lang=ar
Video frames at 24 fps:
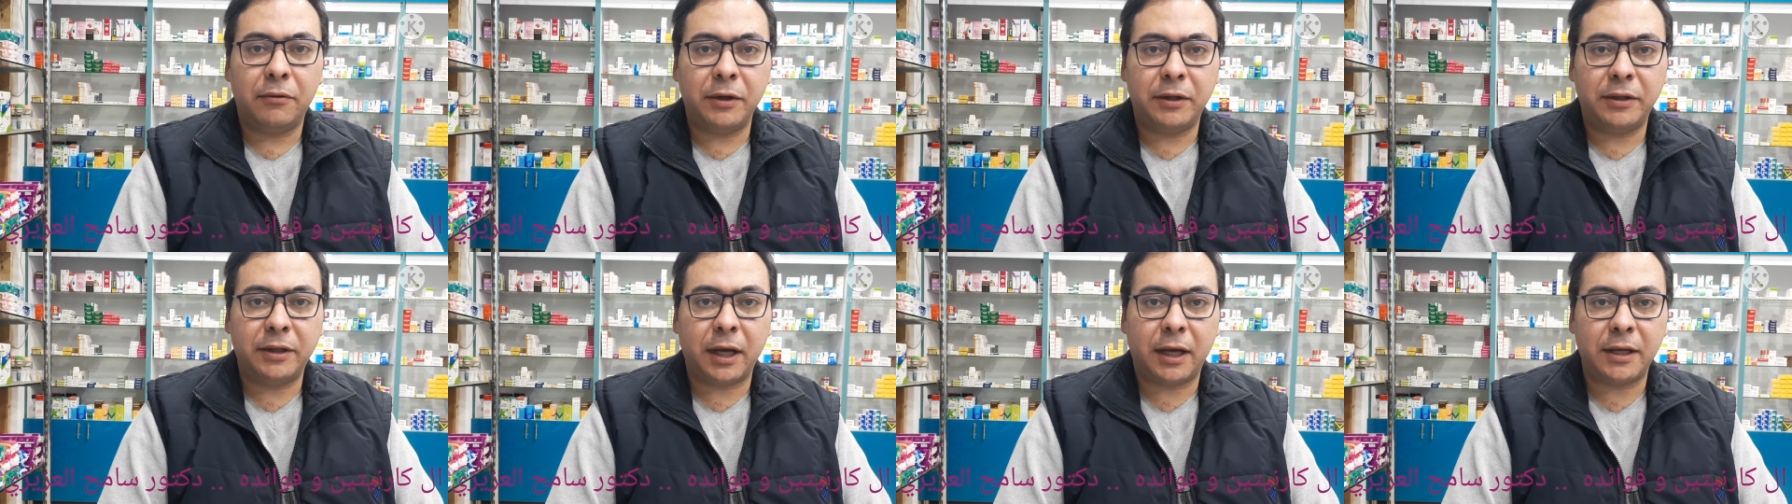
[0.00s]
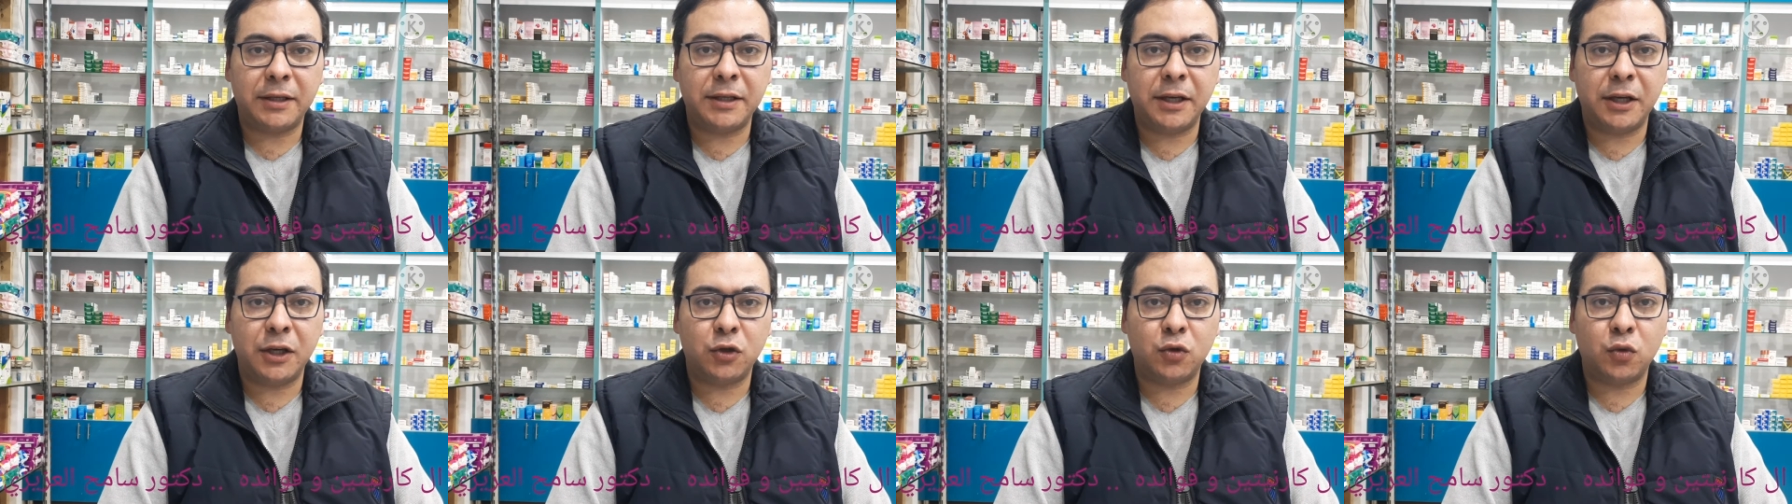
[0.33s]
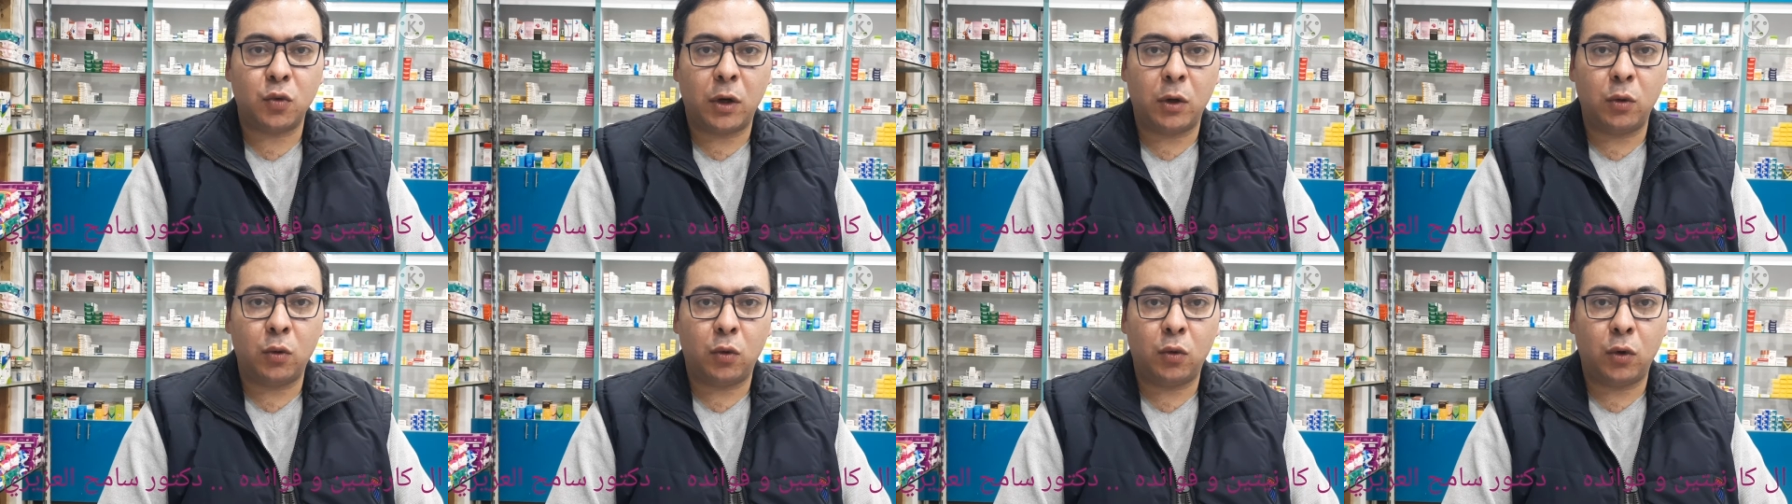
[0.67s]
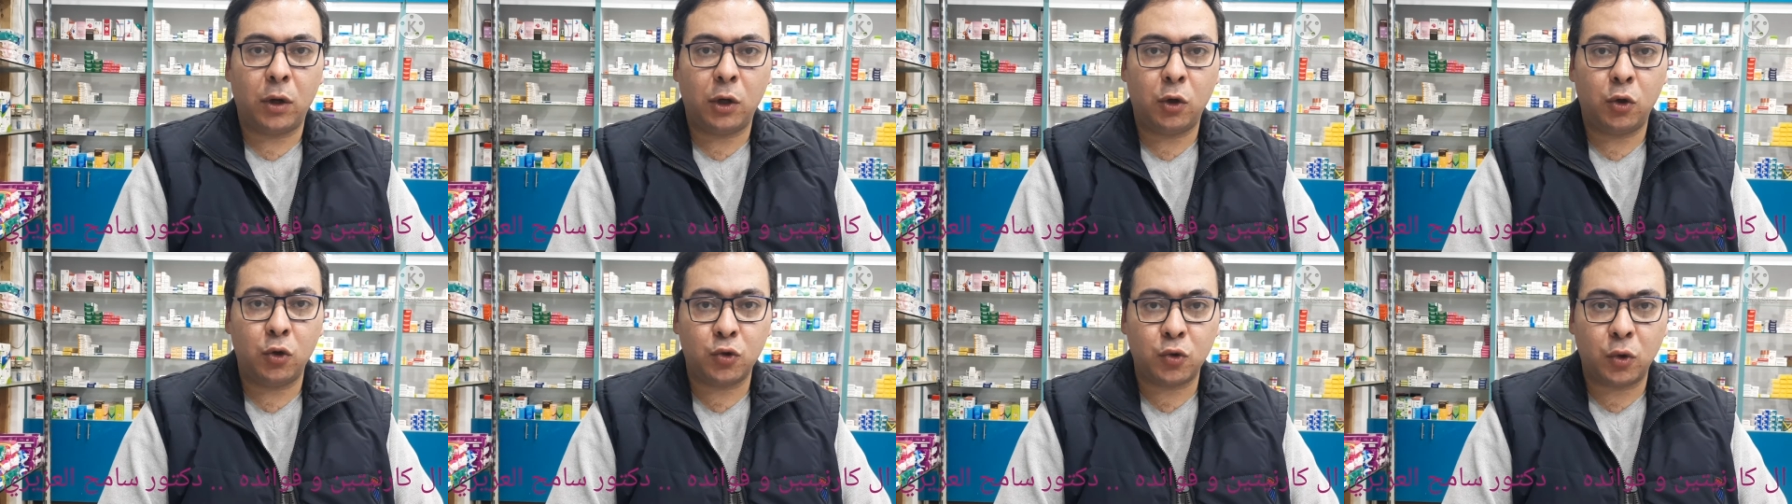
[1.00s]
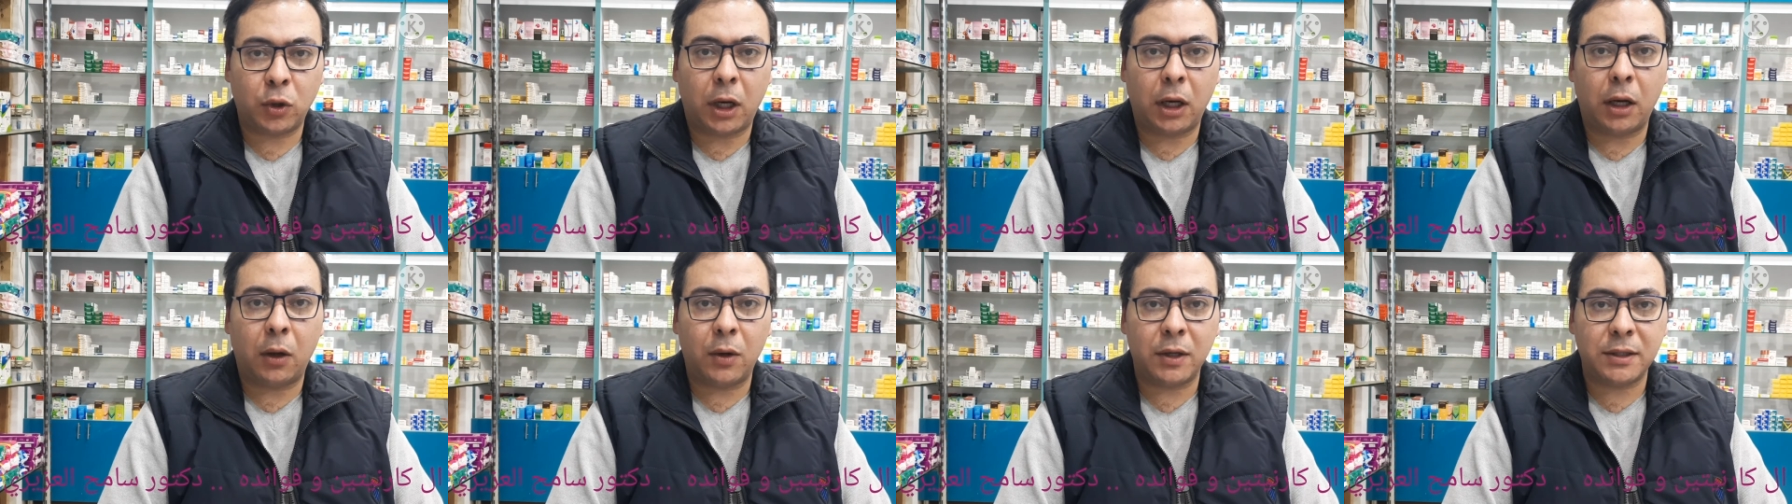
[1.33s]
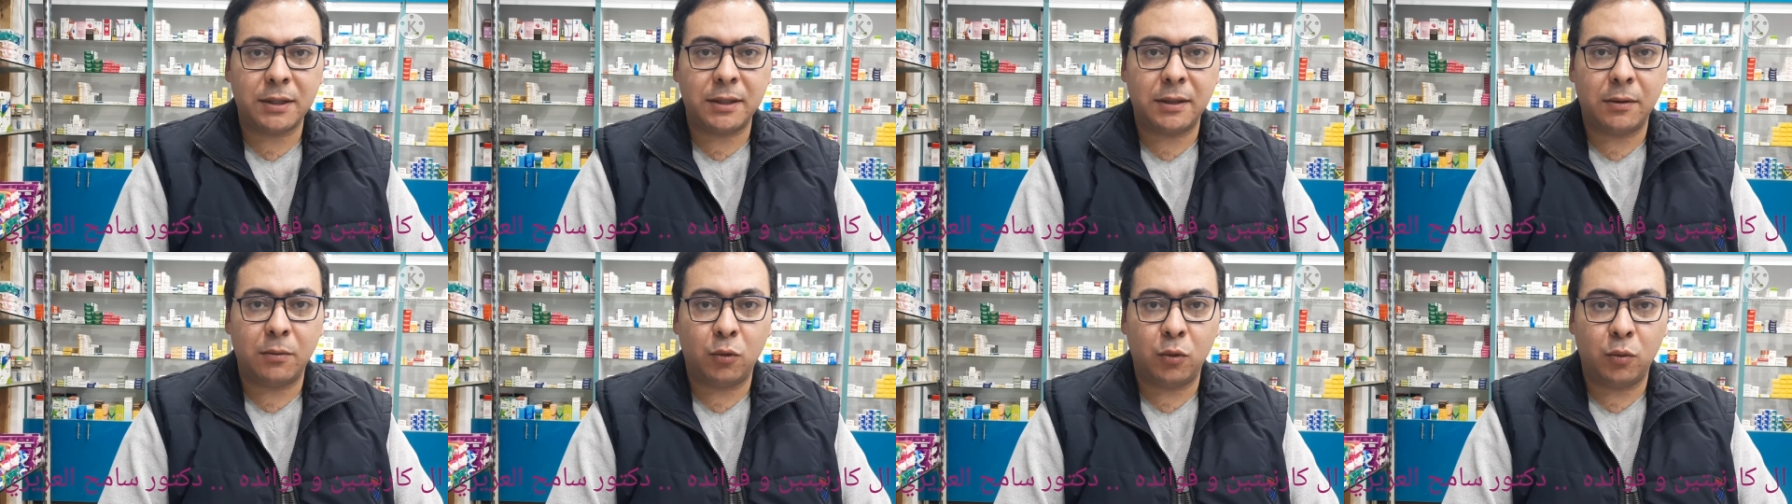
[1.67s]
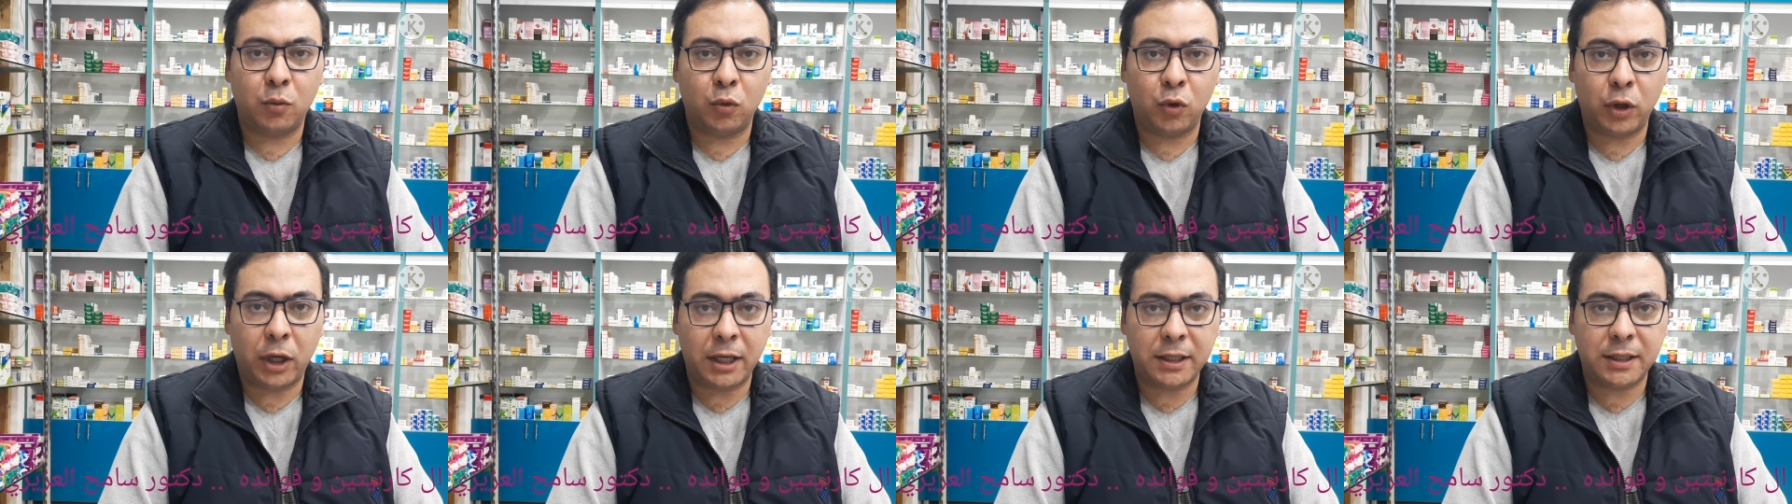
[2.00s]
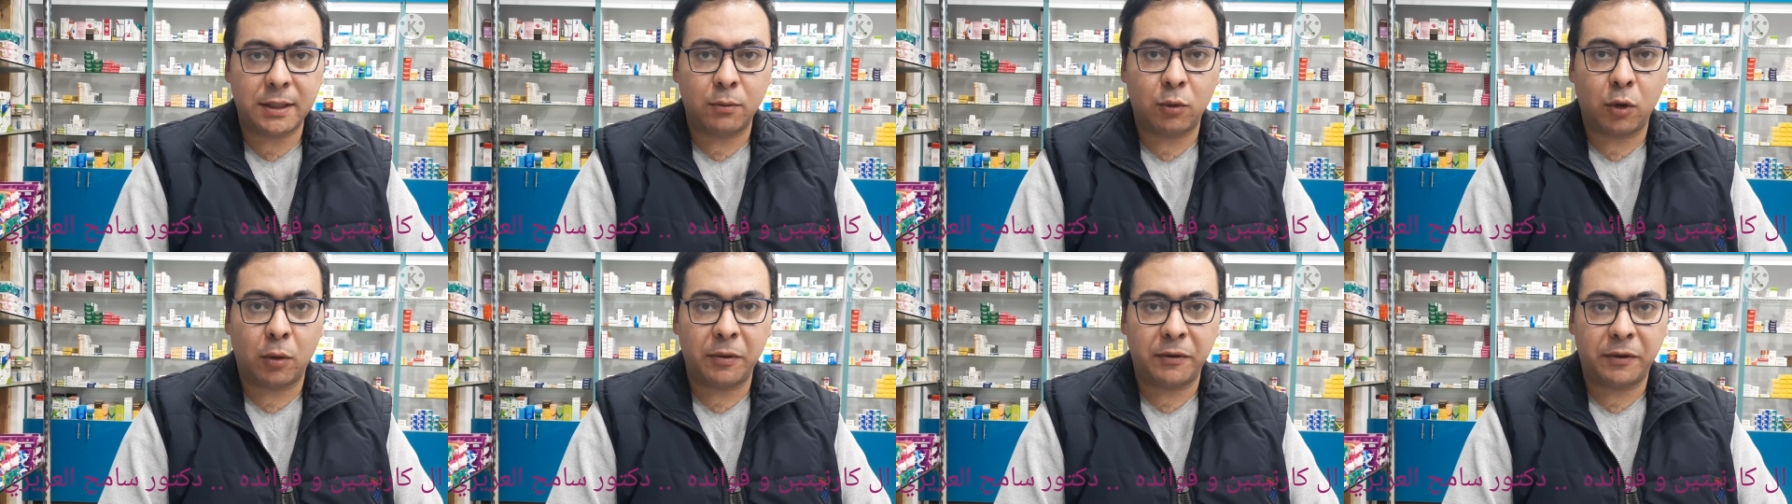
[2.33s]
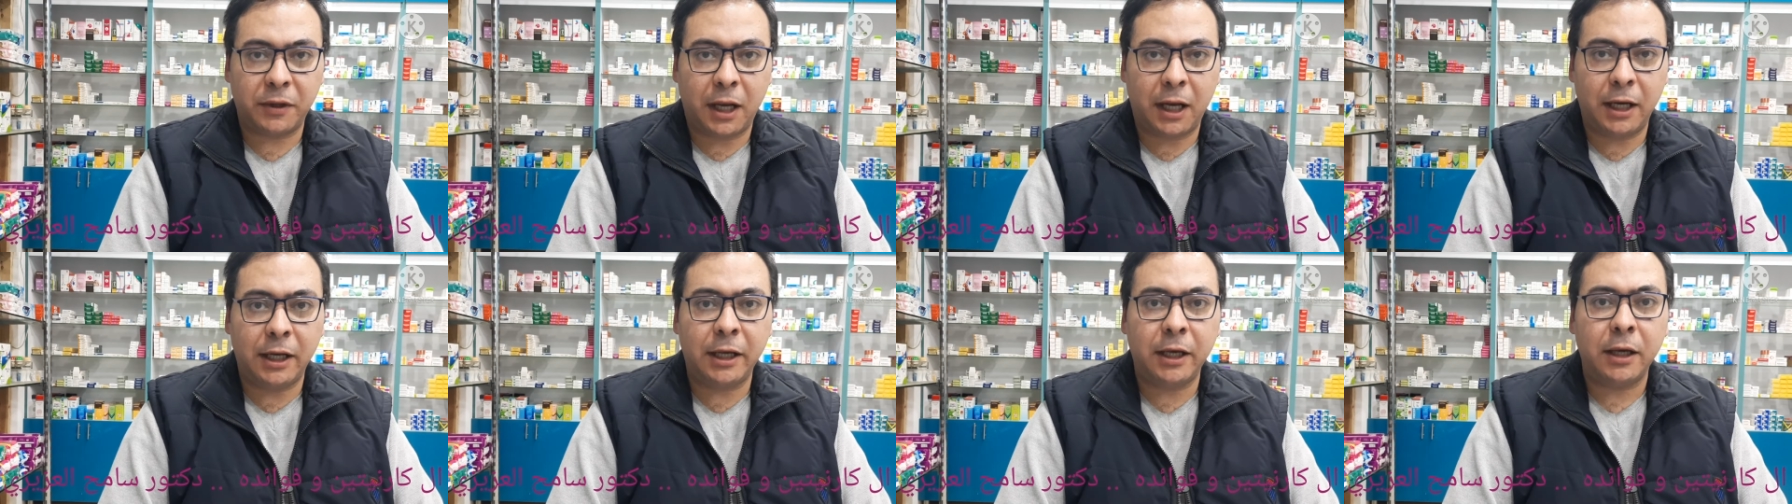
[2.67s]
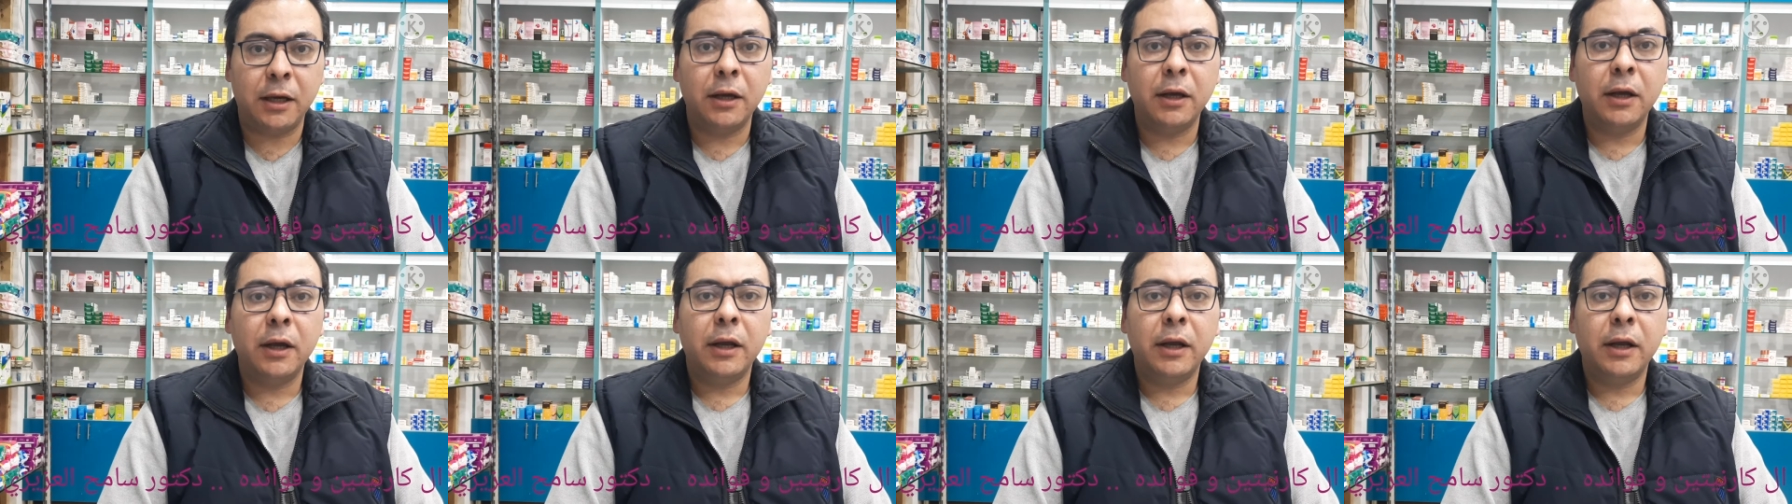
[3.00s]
في التخسيس والحصول على وزن مناسب ومثالي